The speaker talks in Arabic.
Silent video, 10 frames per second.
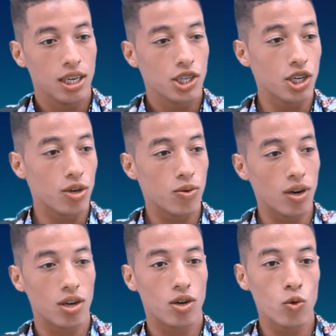جا
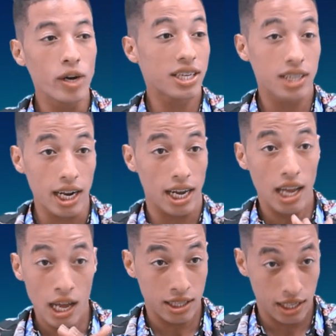هو ويقترح
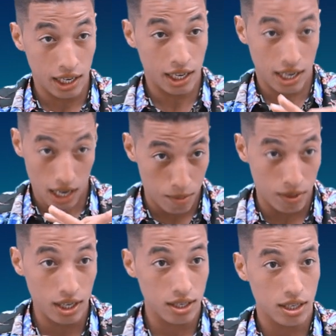على هاد الدراري
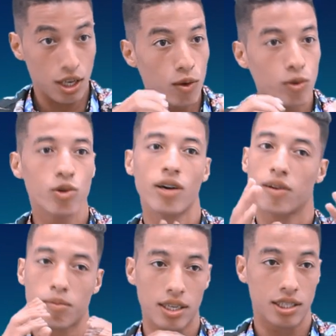كاملين يوليو يديروا
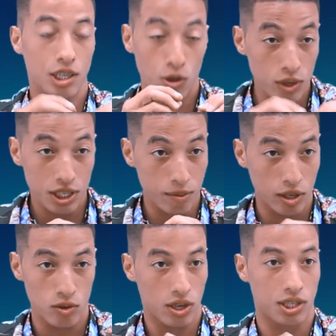افلام قصيره هو اللي جا
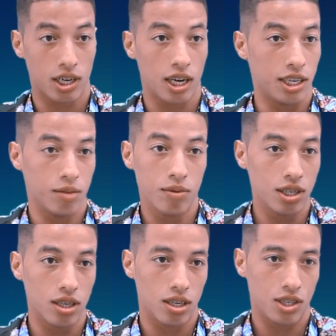عنده الاقتراح يعني
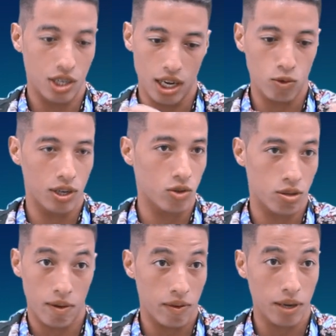ماشي شي كاع اللي
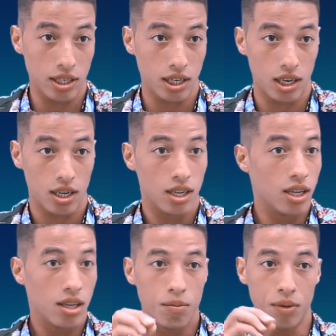كيديروا افلام قصيره
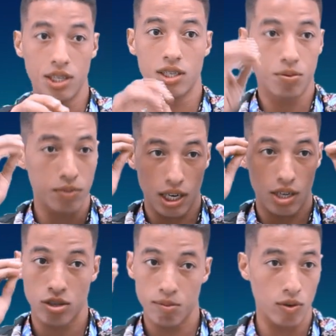ماشي جاش من
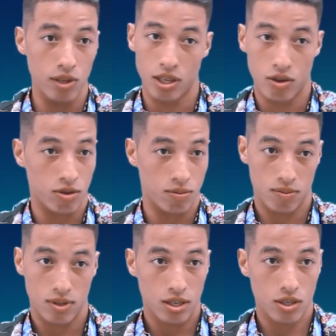راسهم يولي يديروهم
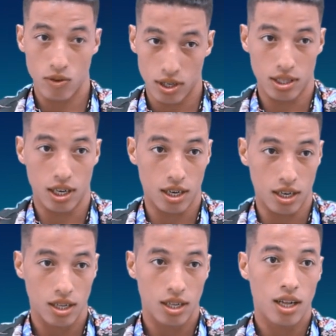نقول لك
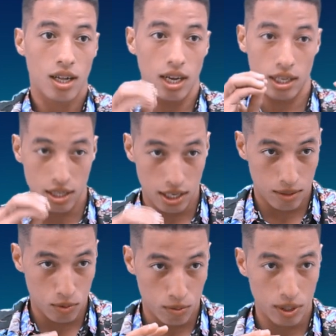الصراحه هاد الدري
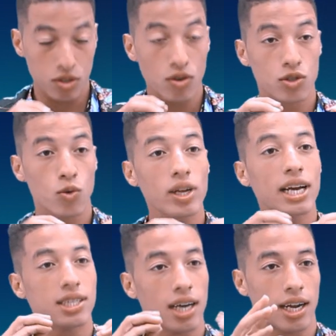سميتو ميزوكس هو اللي
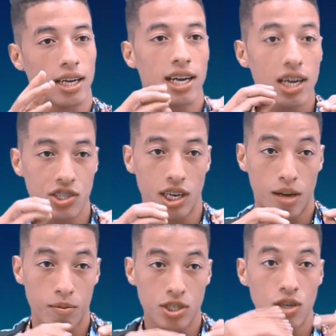اقترح كان
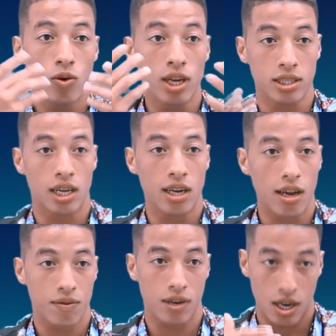اقتراح ماشي هو اللي عطانا
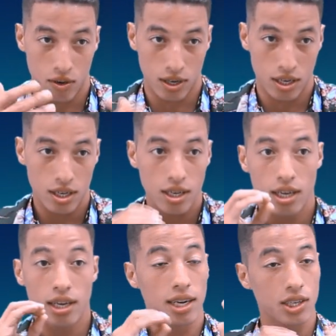الافكار ولا
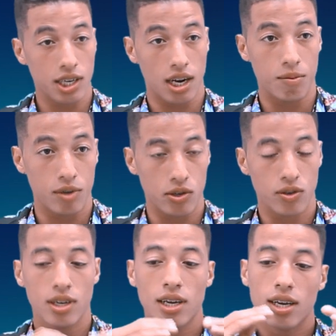كان اقتراح منه
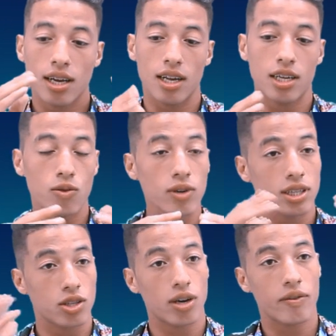قال لنا ولي
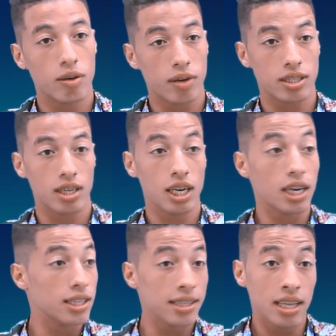ديروا افلام قصيره
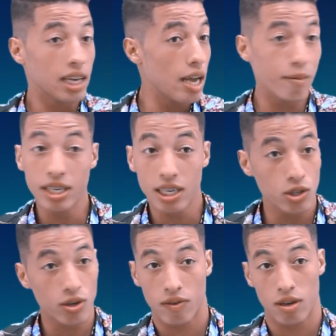ندنا كاملين
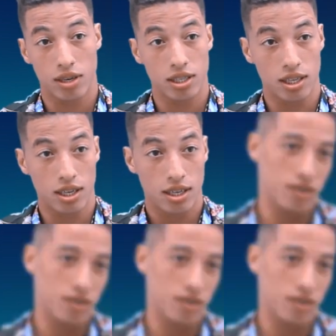كنديروا افلام قصيره